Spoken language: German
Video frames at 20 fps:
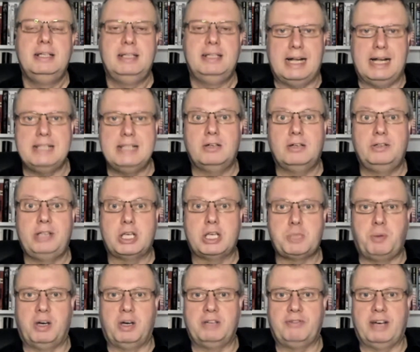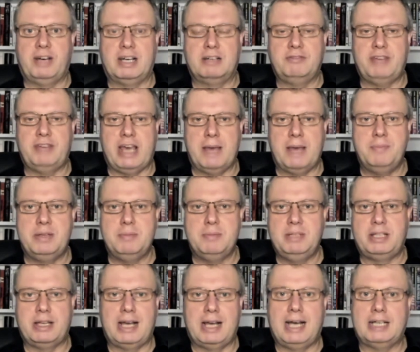als auch in der Sportwagen-WM, die
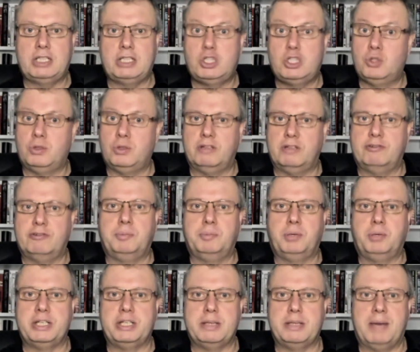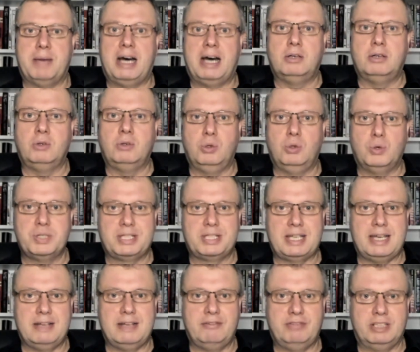mit den 8 Stunden von Portimao
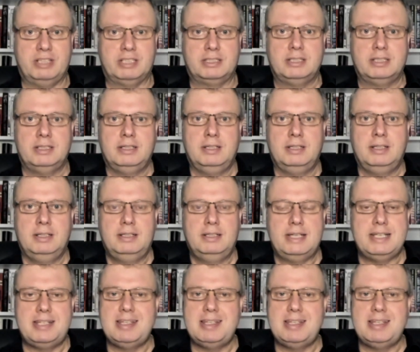losgehen wird, ist